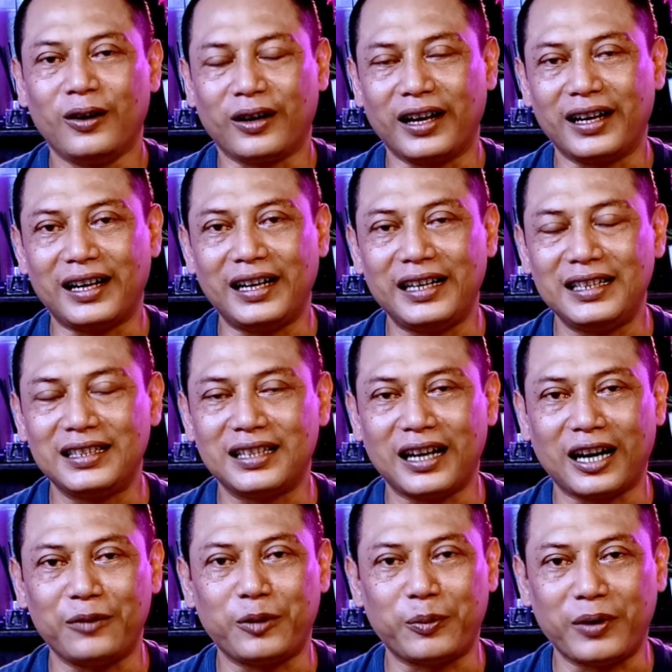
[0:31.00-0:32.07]
Oke, kali ini
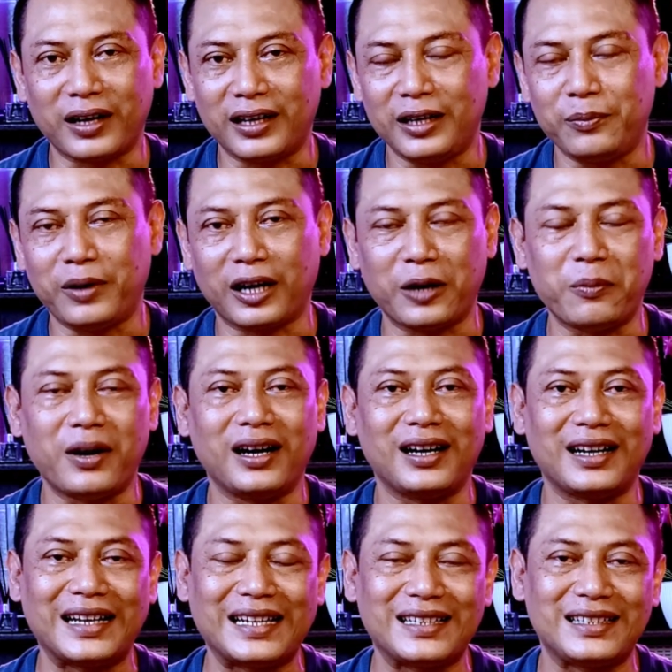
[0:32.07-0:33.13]
saya akan berbagi
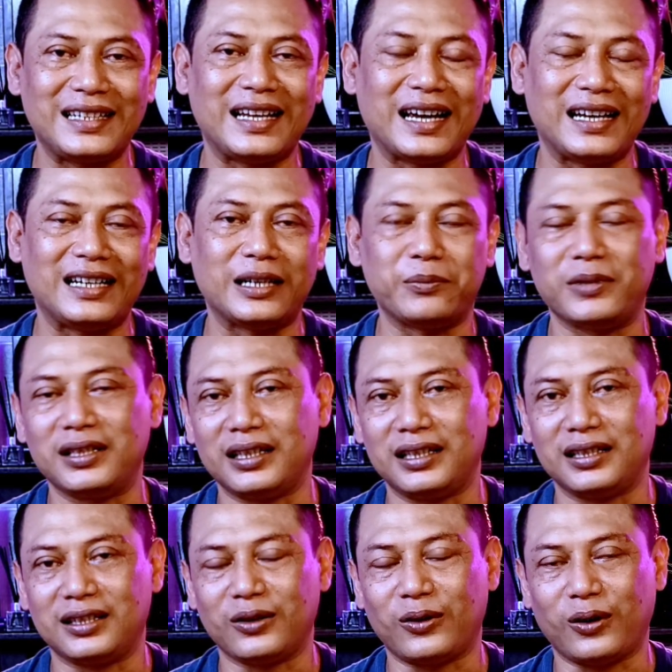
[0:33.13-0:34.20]
bagaimana nanti Anda menjadi
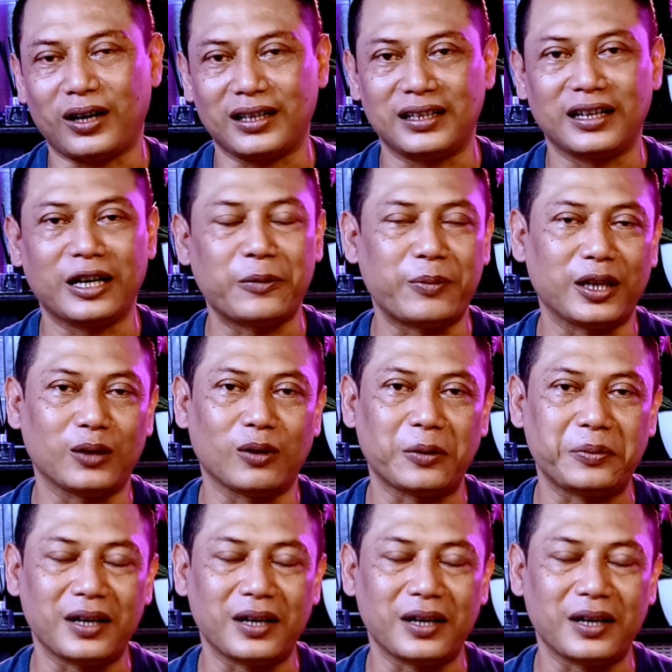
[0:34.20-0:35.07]
seorang yang hebat luar